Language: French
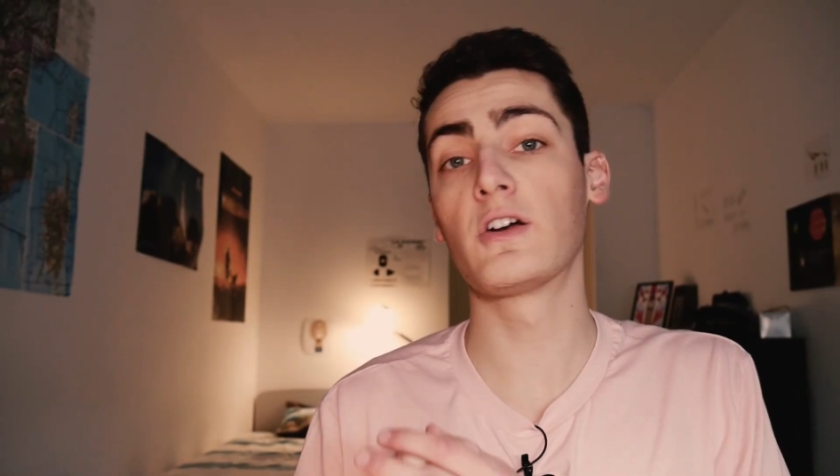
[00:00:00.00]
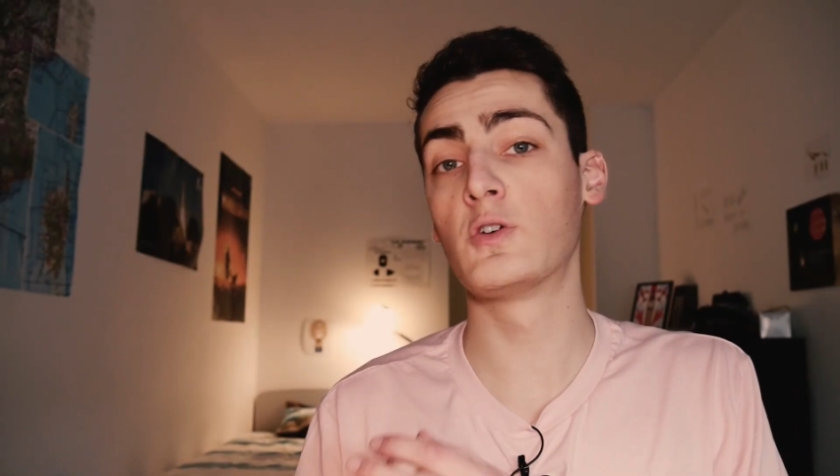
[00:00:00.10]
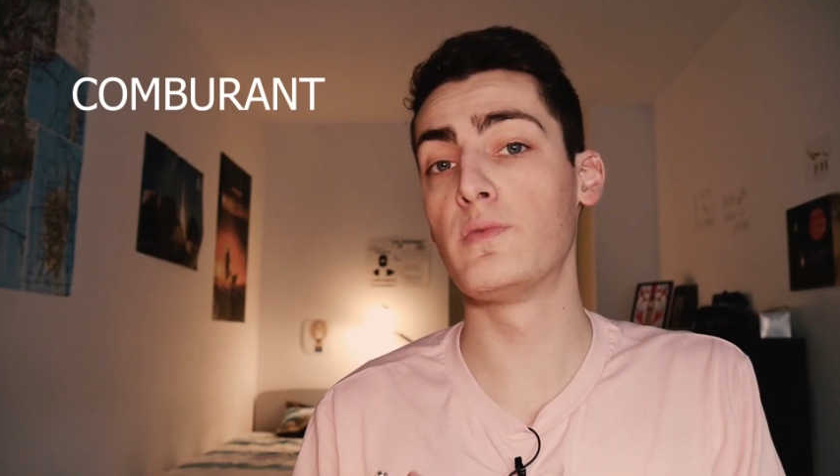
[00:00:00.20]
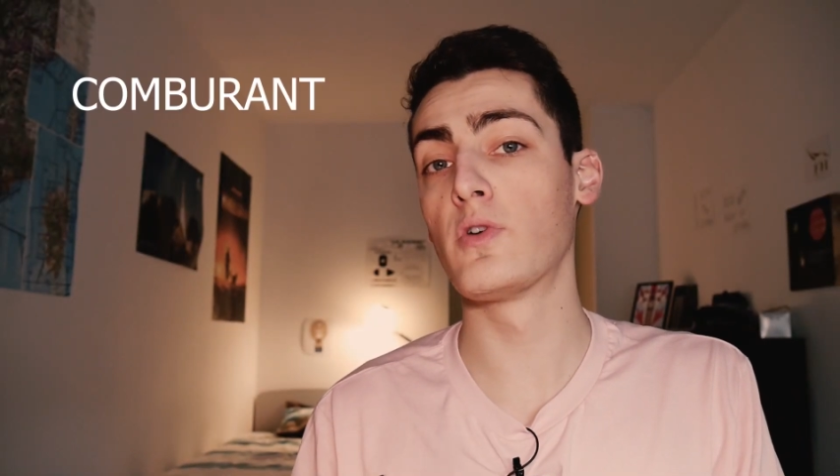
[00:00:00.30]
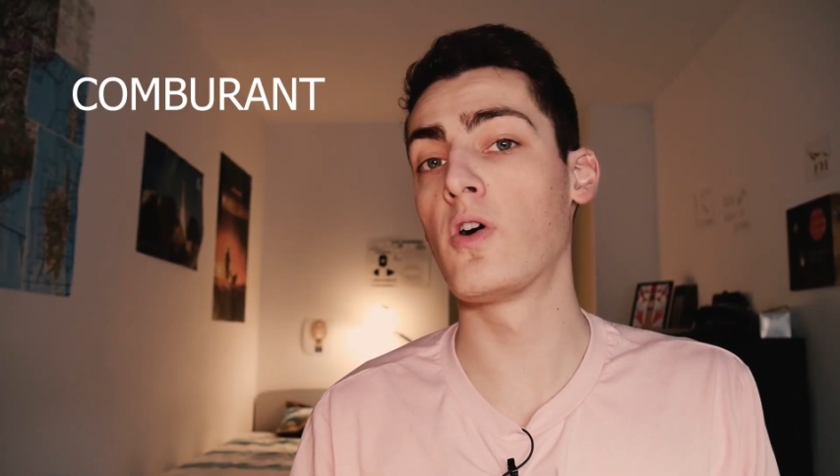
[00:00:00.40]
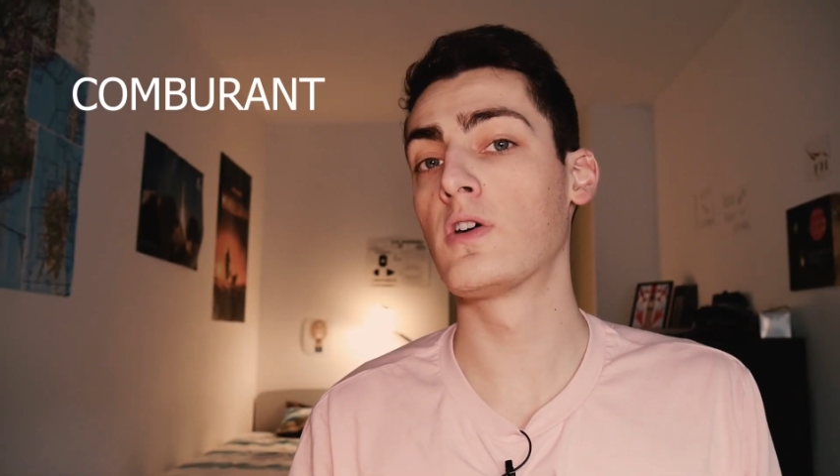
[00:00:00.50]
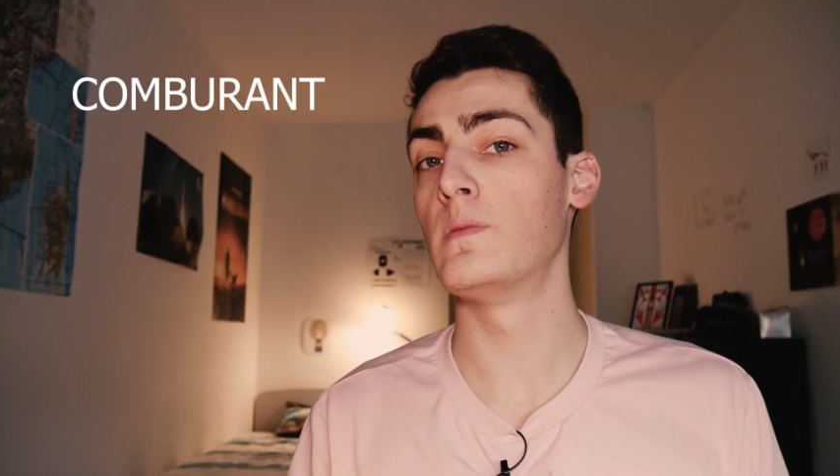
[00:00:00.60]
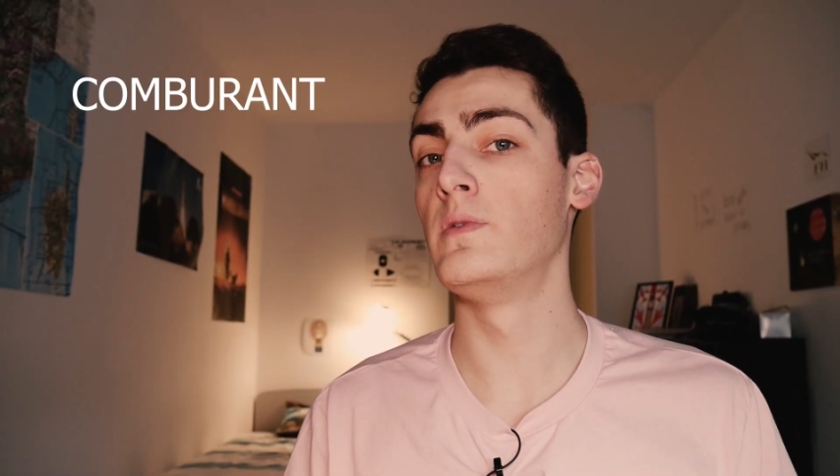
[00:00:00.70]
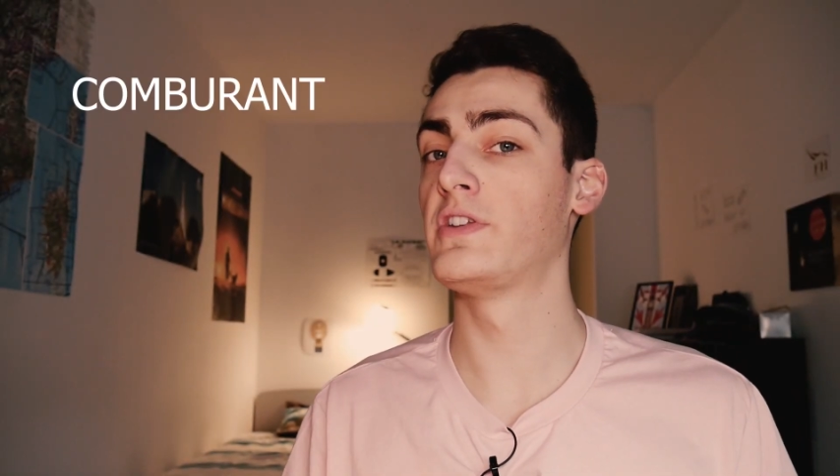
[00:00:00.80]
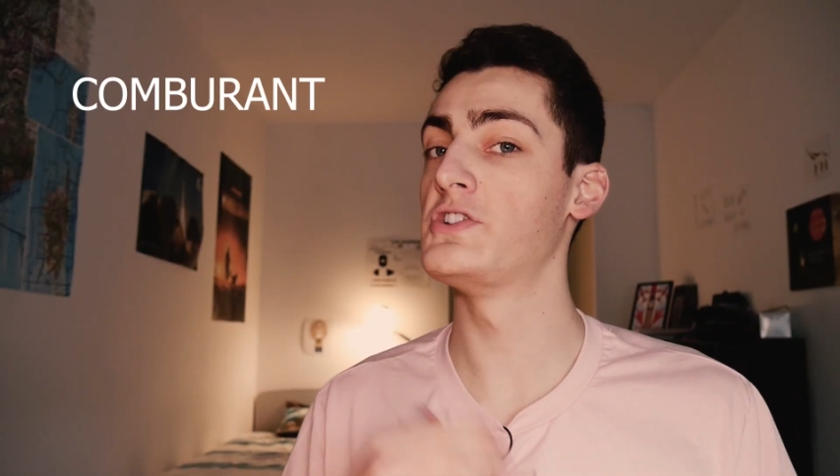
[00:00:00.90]
un comburant
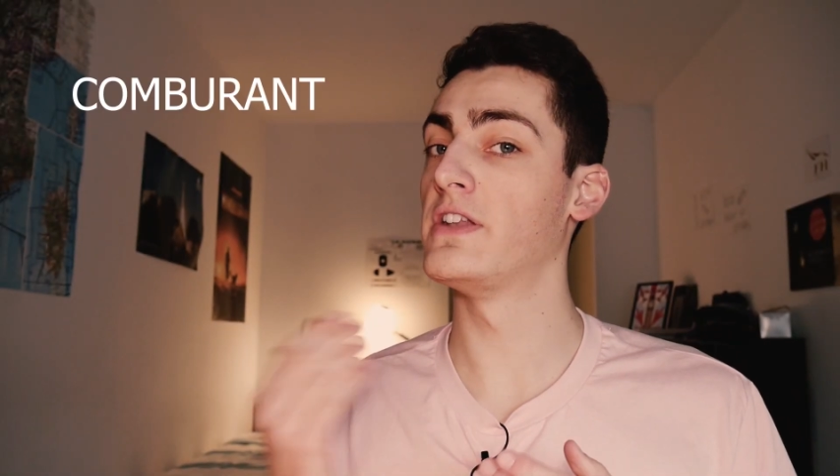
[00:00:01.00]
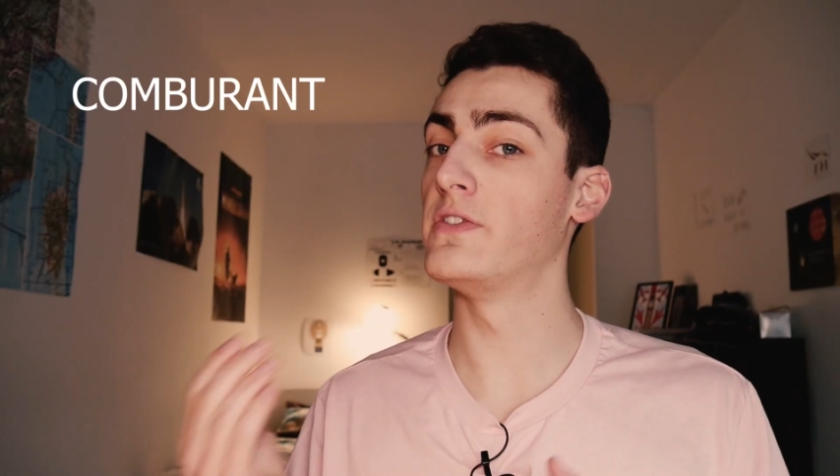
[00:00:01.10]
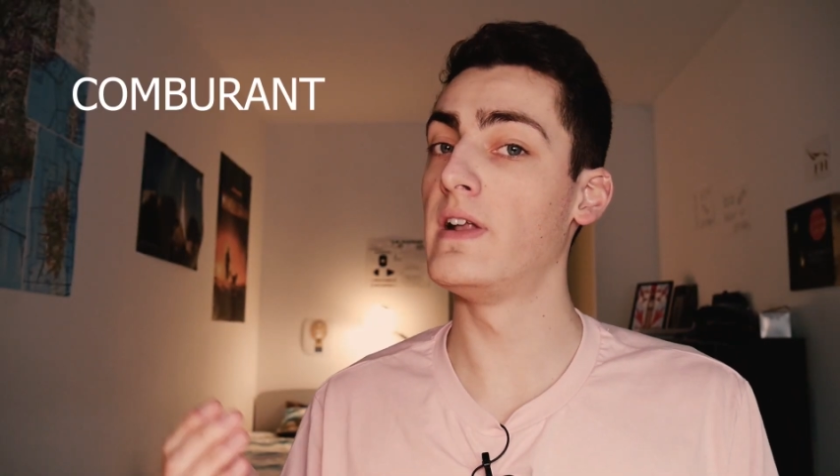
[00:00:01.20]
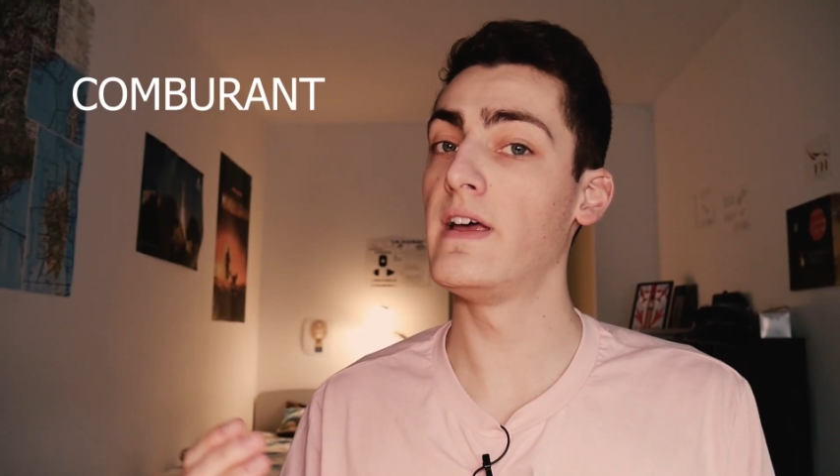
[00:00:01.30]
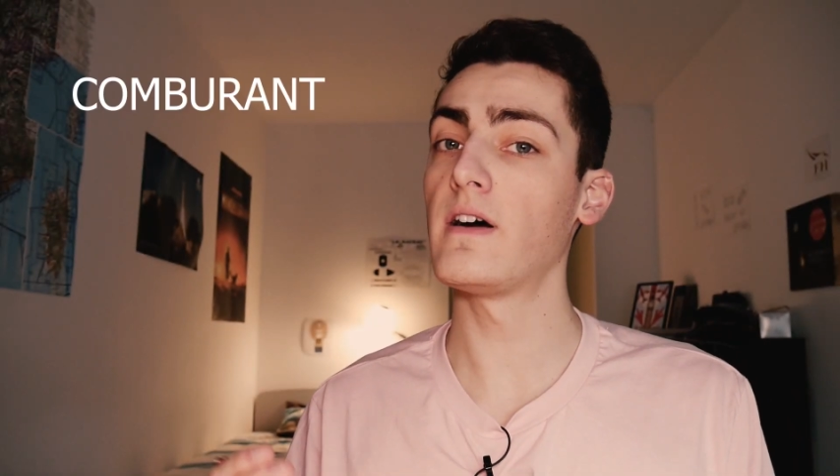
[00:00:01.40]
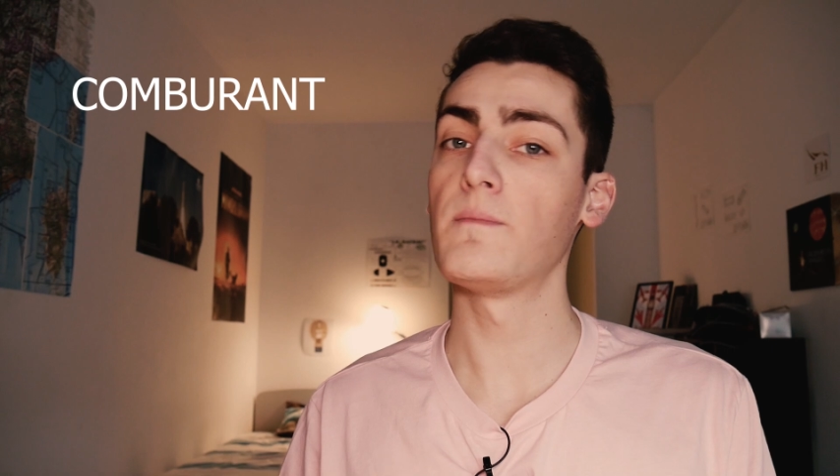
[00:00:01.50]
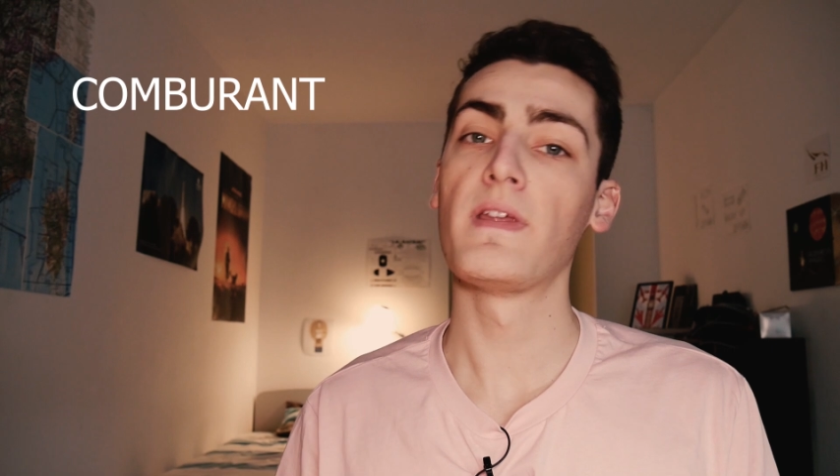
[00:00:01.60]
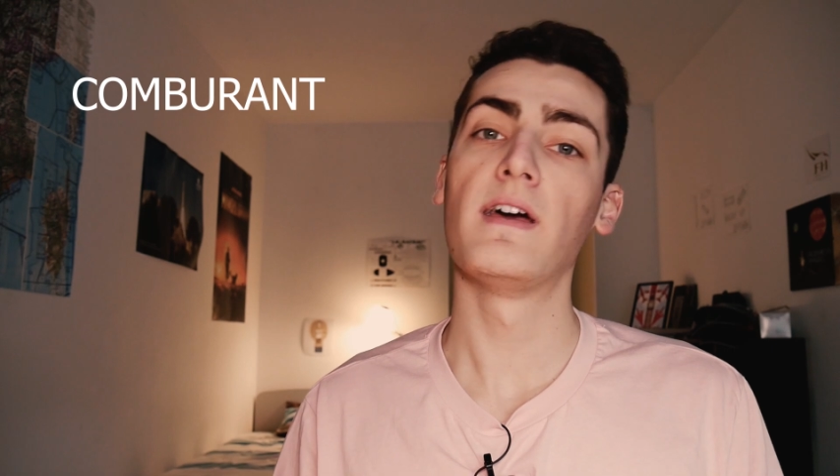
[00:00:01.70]
comme l'oxygène de l'air,